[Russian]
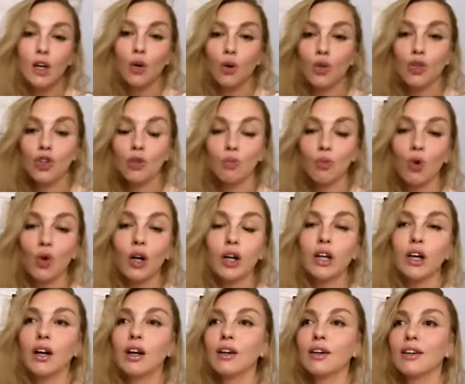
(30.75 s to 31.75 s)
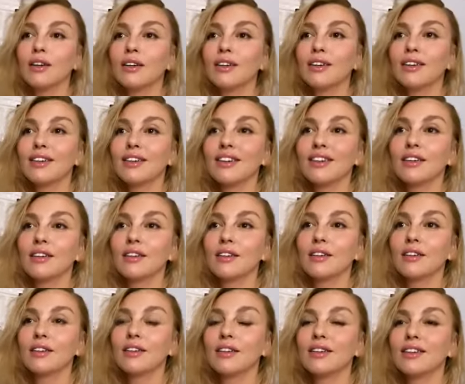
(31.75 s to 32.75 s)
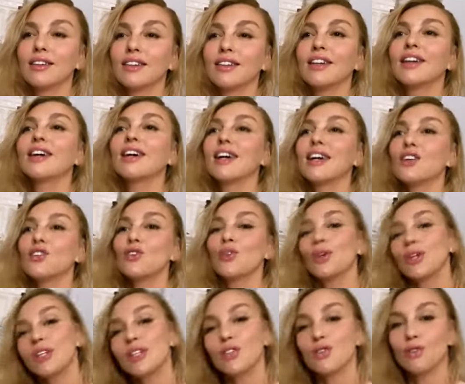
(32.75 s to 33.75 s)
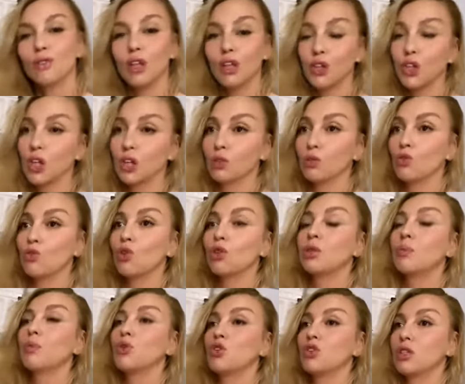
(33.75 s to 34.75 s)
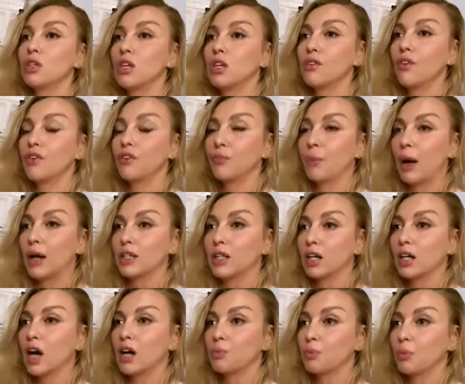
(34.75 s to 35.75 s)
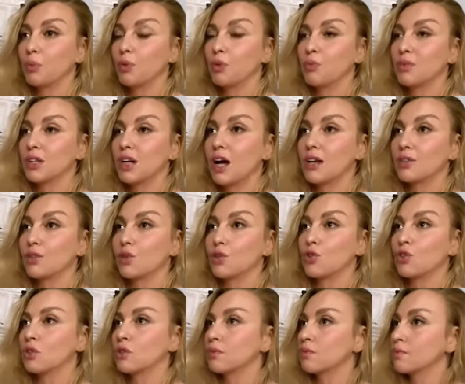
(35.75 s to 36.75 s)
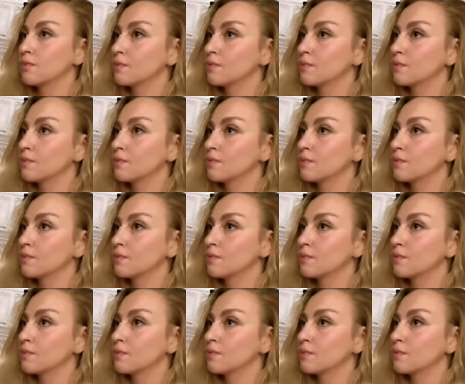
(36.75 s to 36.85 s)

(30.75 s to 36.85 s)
Очень много я... буду сидеть. Хорошо, Нет. иди сюда. Нет, ну что ты будешь сидеть в айпаде? А как ну мы будем сказку читать?